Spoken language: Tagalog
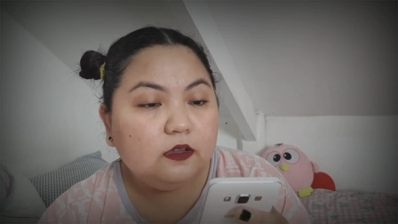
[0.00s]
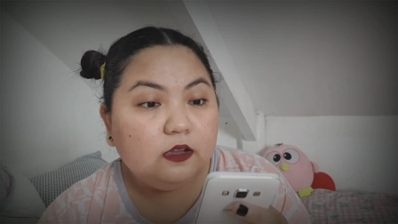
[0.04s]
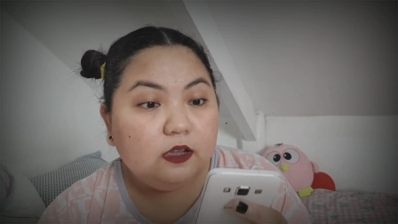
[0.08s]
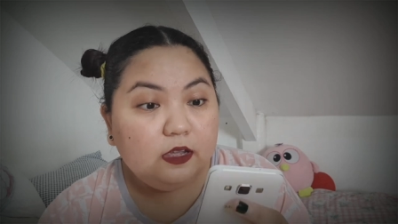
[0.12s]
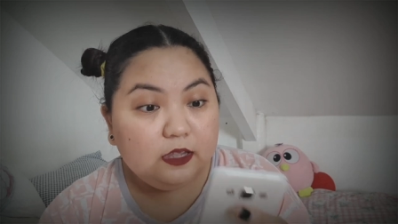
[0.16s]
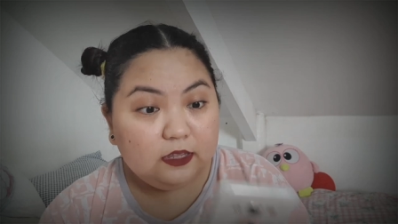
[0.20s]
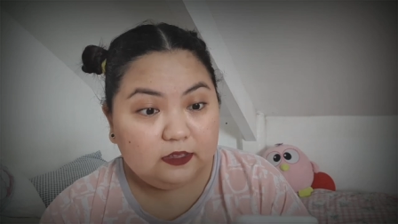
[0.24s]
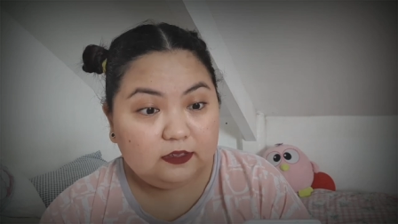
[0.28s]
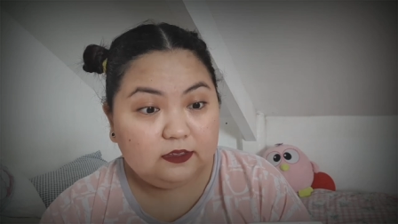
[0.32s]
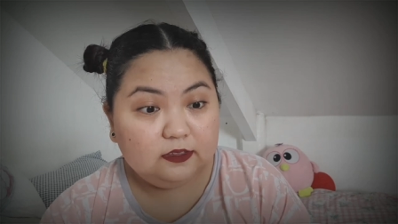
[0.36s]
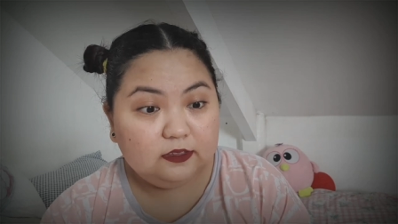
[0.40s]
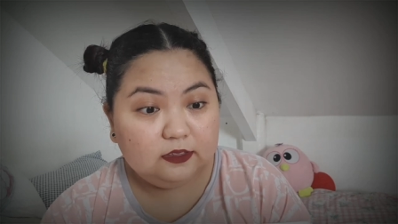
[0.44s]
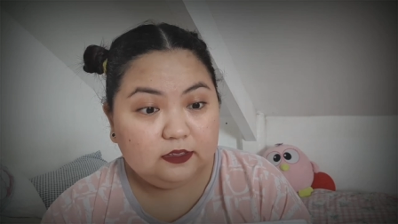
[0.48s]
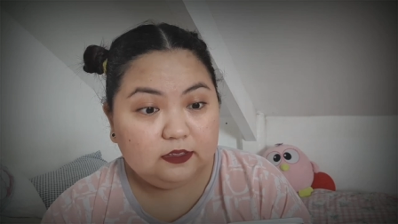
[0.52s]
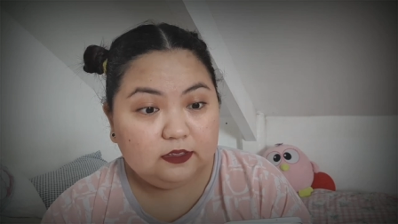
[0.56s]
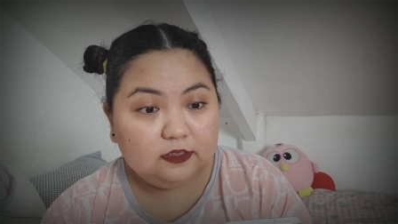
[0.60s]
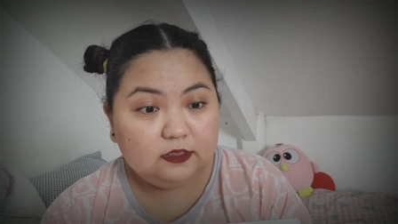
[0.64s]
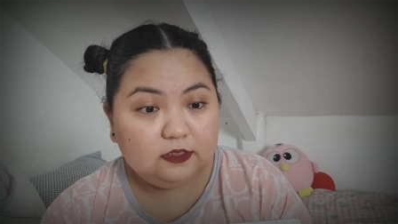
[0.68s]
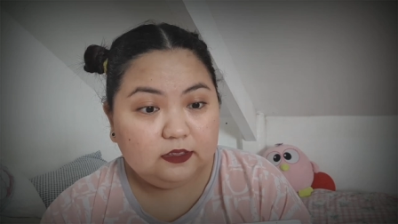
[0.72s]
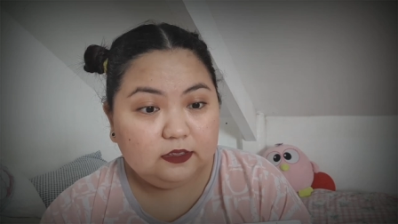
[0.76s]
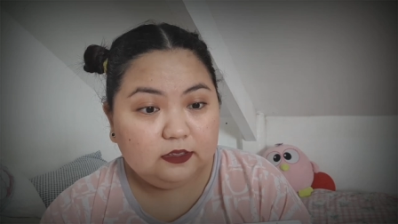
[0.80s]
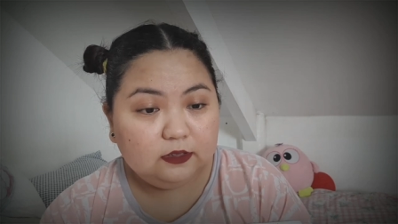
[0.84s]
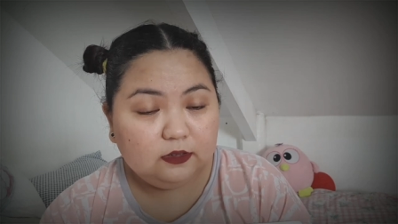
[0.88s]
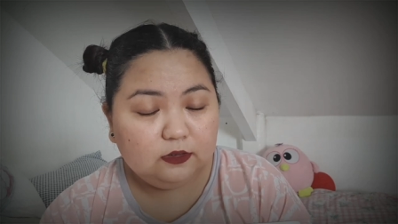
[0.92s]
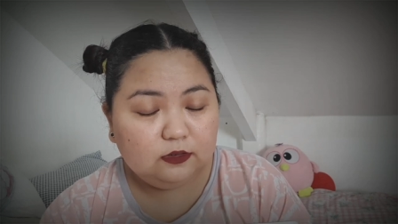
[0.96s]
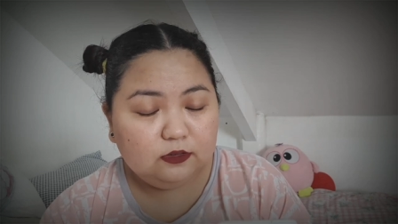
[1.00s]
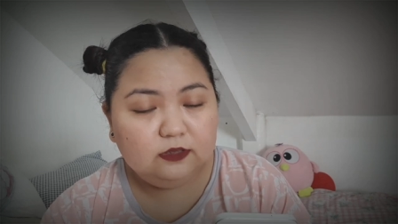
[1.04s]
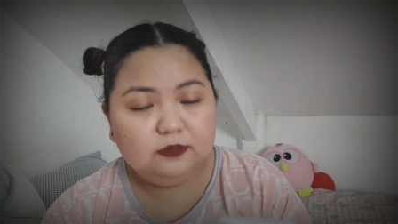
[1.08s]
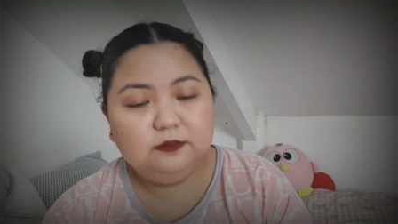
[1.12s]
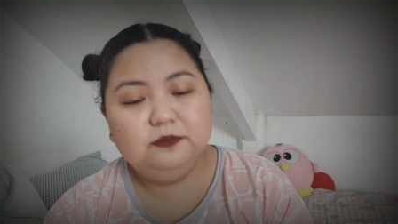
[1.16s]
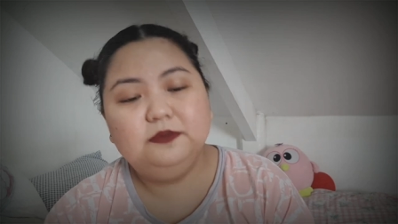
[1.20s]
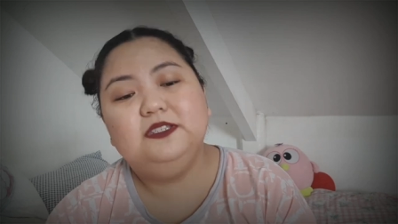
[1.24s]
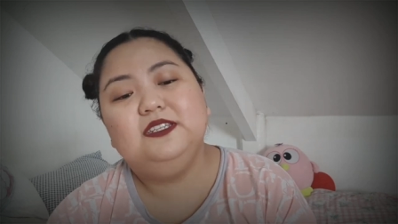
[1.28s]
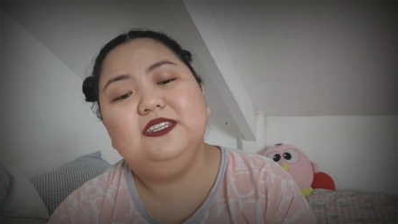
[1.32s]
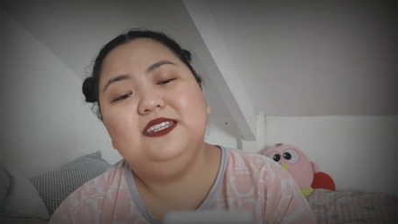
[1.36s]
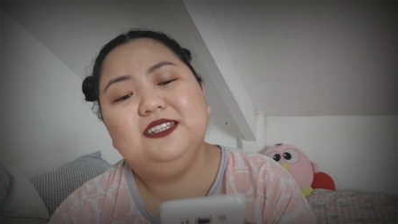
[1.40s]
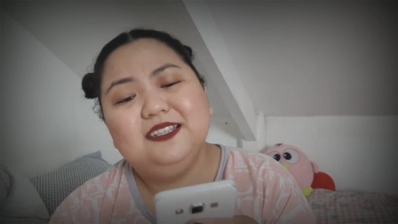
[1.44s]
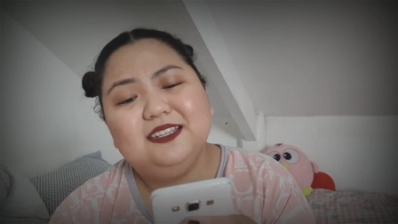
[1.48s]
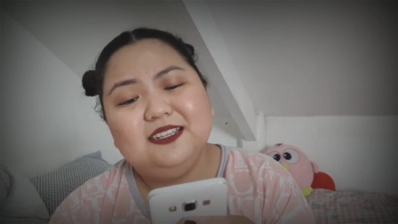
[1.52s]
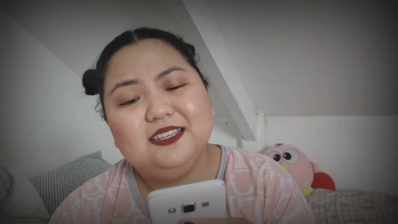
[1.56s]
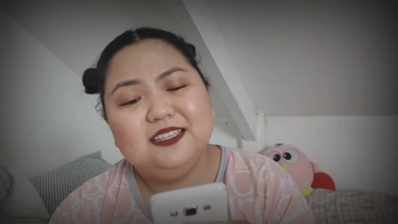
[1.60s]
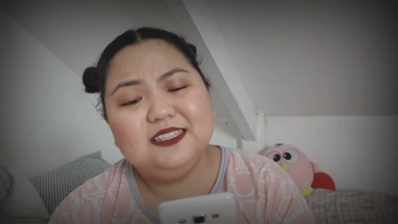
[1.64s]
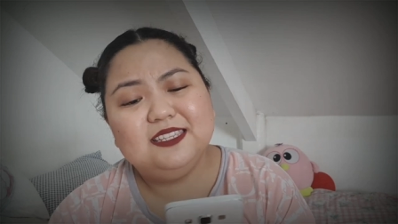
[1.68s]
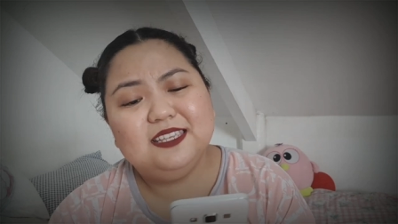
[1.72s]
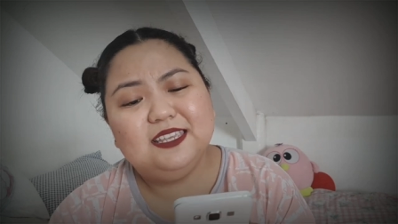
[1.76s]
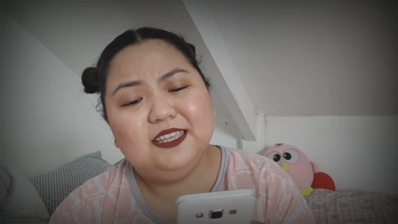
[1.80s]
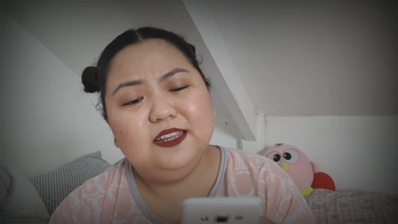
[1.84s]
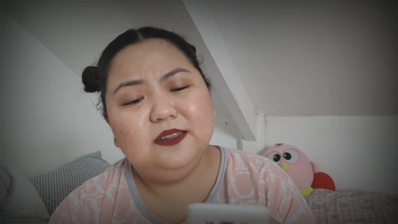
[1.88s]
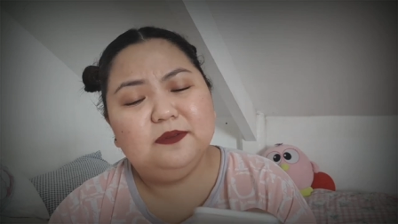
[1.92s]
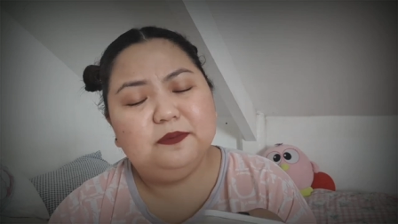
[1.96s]
Ay! OMG,
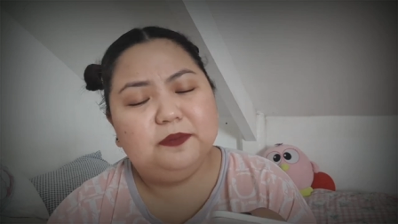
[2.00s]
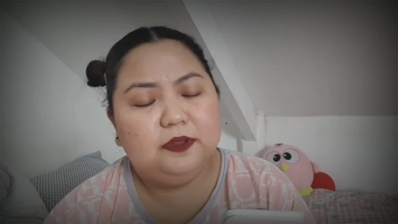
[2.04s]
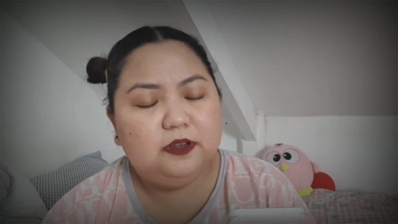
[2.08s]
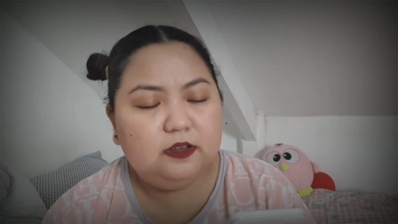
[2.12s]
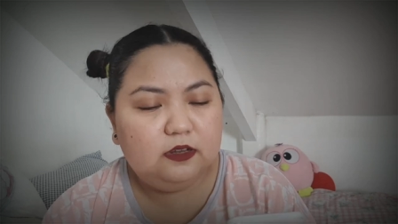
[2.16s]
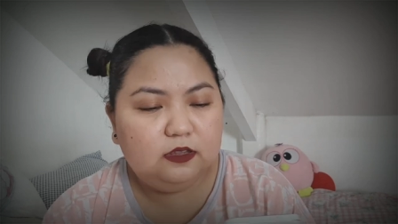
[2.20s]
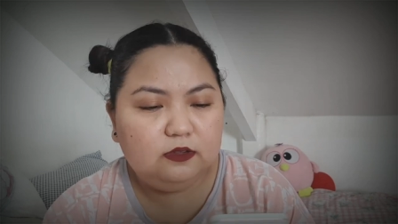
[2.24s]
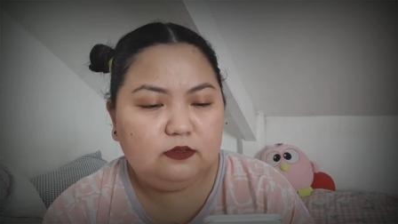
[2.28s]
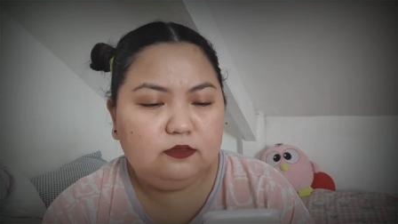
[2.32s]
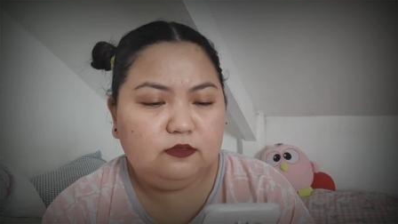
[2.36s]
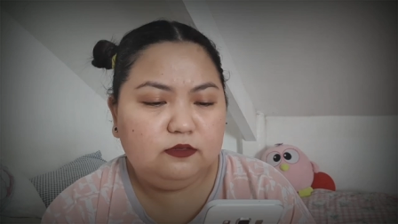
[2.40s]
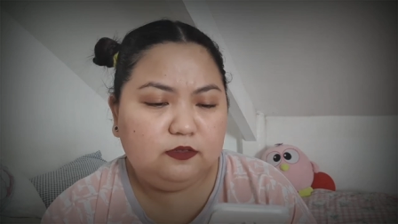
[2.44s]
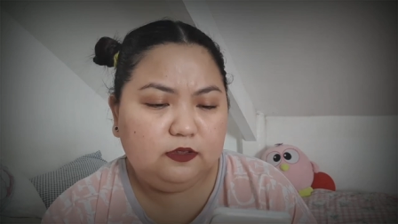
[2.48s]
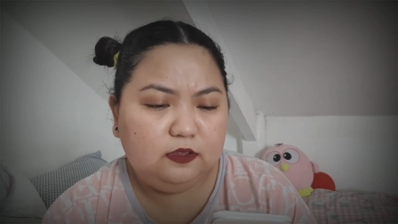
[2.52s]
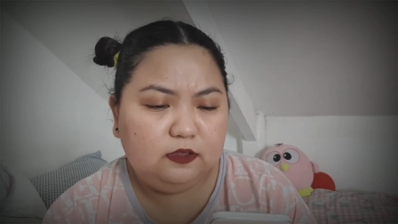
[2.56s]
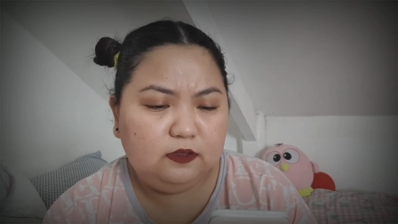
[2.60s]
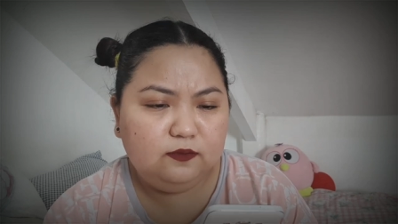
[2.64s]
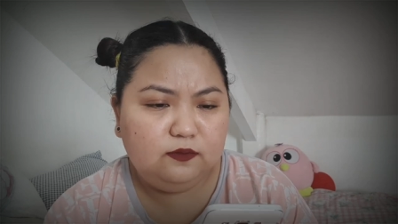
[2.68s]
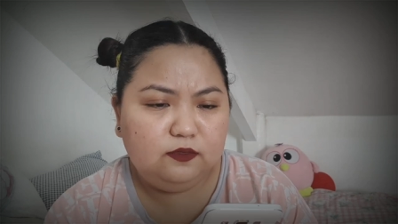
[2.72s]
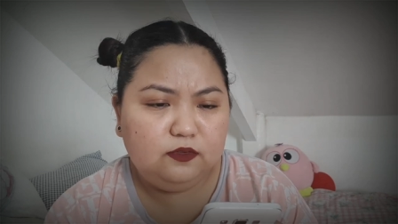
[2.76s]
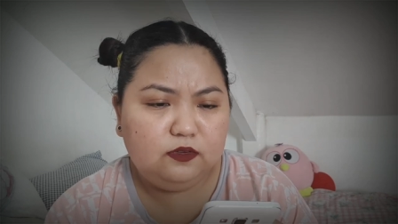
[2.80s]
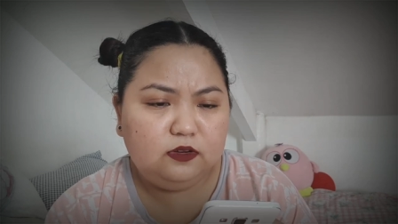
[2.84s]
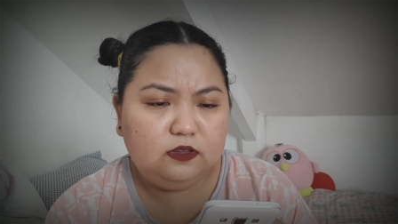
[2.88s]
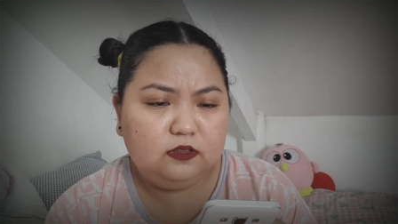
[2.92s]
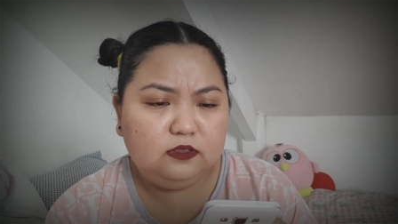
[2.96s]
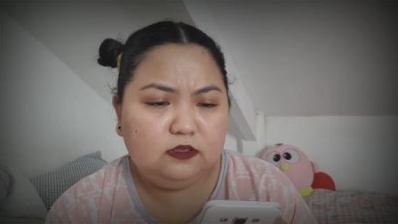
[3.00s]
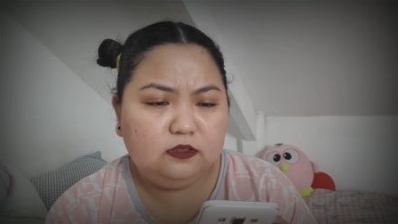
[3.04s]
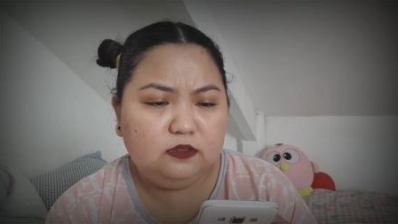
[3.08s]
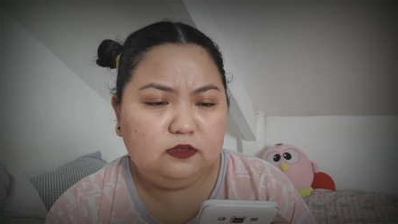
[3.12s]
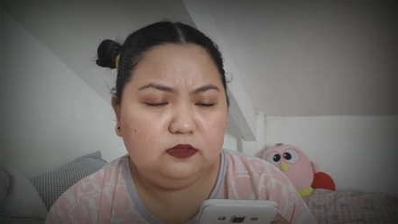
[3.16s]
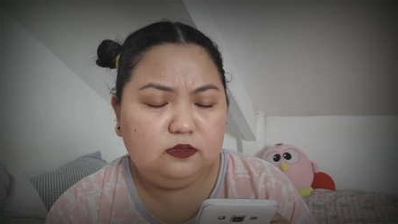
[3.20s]
nakasale pala yung favorite